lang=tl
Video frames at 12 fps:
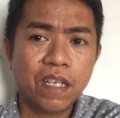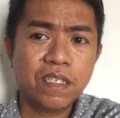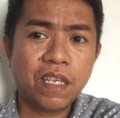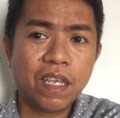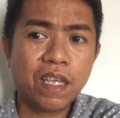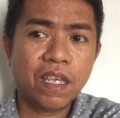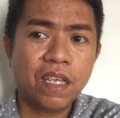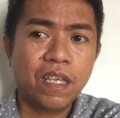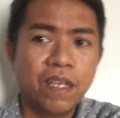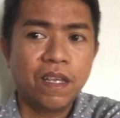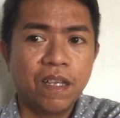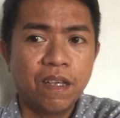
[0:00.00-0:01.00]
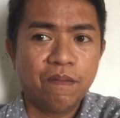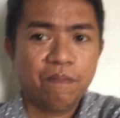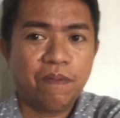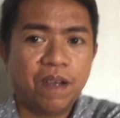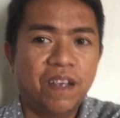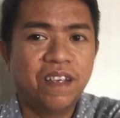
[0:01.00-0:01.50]
Kasi,
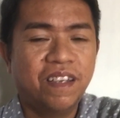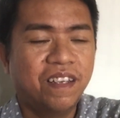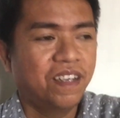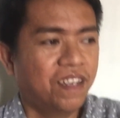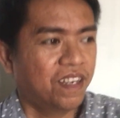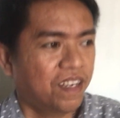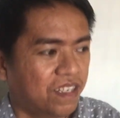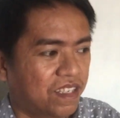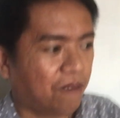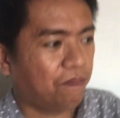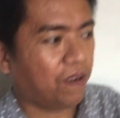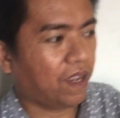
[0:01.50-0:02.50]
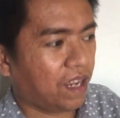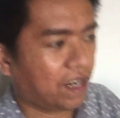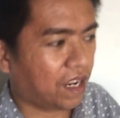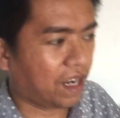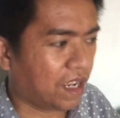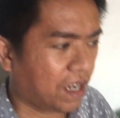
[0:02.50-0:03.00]
ba, sabi
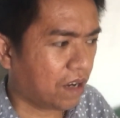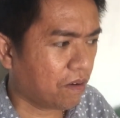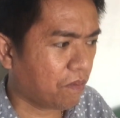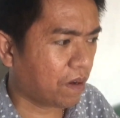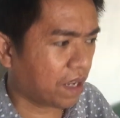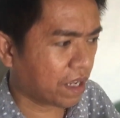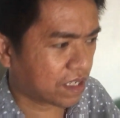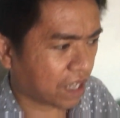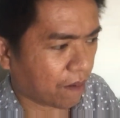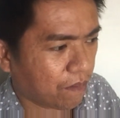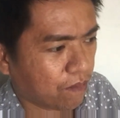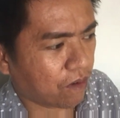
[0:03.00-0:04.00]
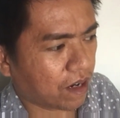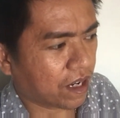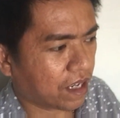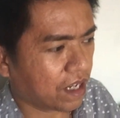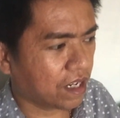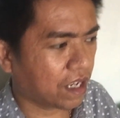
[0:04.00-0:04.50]
lang nila, ah wala, sabi mo
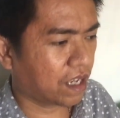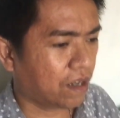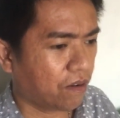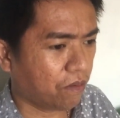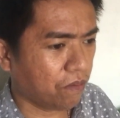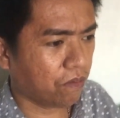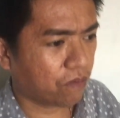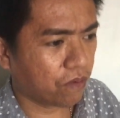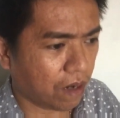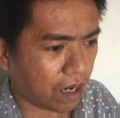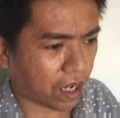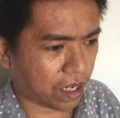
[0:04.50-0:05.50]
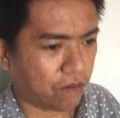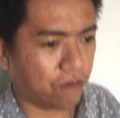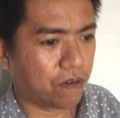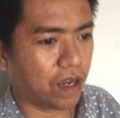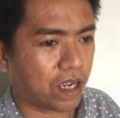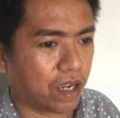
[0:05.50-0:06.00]
lang yan eh. Oh, good luck
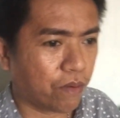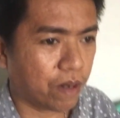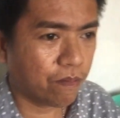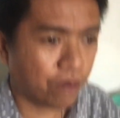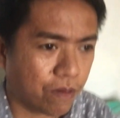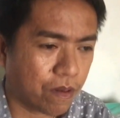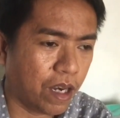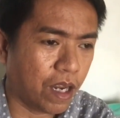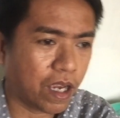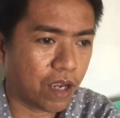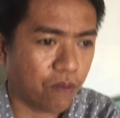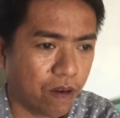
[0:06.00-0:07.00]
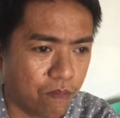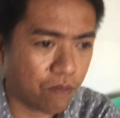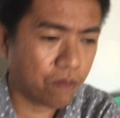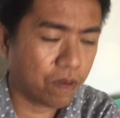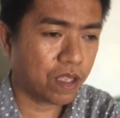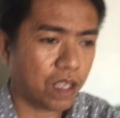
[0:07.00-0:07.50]
kung gagawin mo yung ginagawa mo
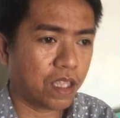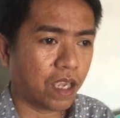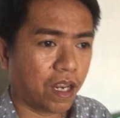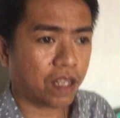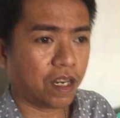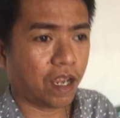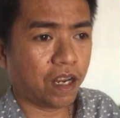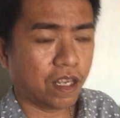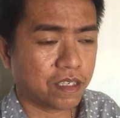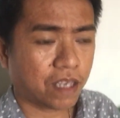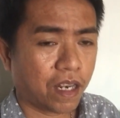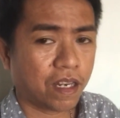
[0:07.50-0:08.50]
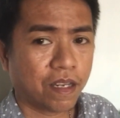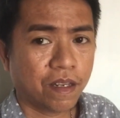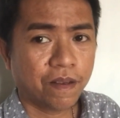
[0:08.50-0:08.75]
kung hindi tayo nagdadasal.